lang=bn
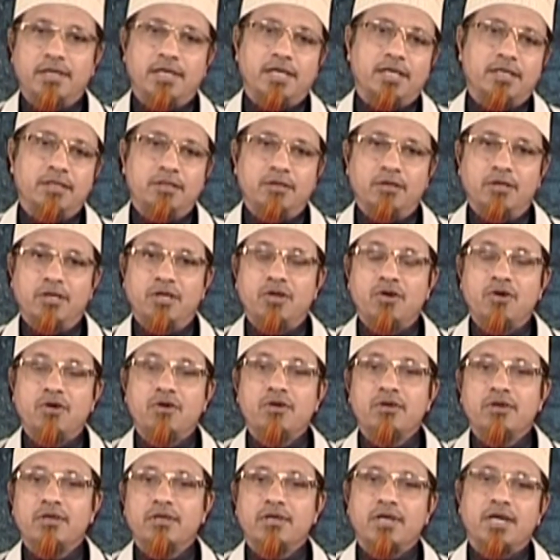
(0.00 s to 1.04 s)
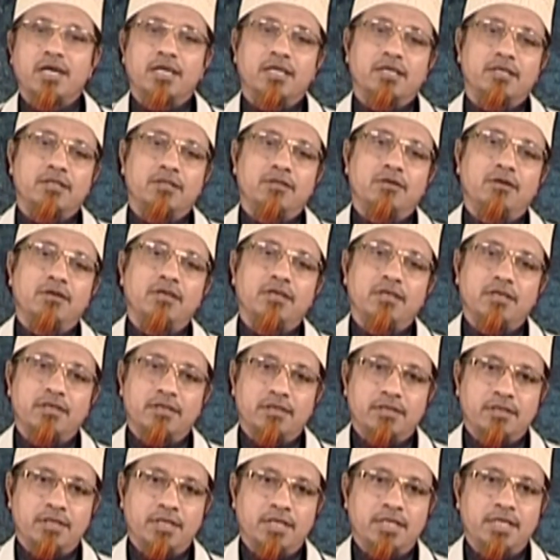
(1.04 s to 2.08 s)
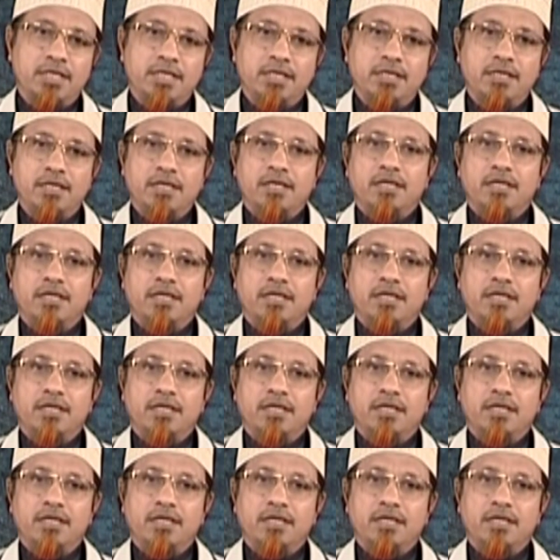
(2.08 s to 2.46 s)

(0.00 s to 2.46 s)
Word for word: একদল নর আরেক দল নারী